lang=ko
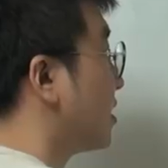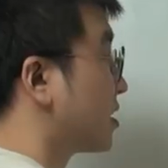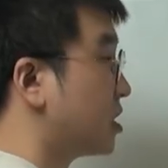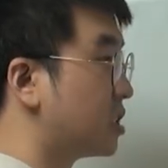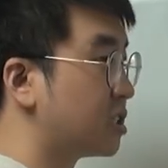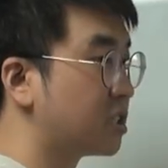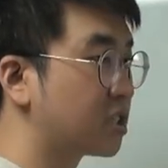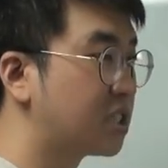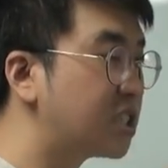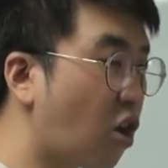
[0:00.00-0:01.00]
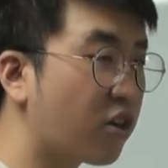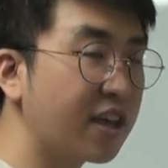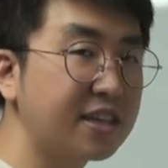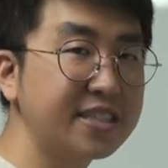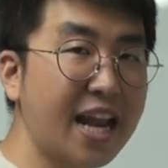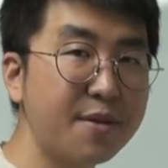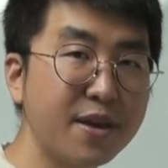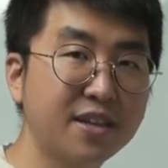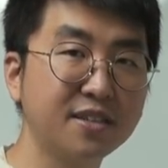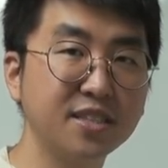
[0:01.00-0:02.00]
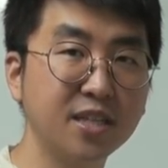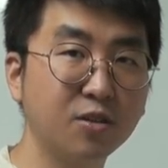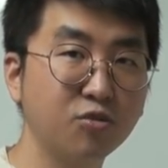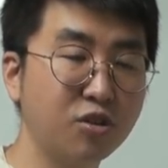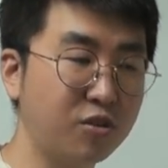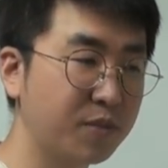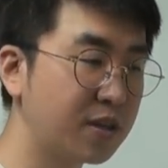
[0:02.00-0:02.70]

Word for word: 그, 그 격이 그 사람의 그릇이라고요.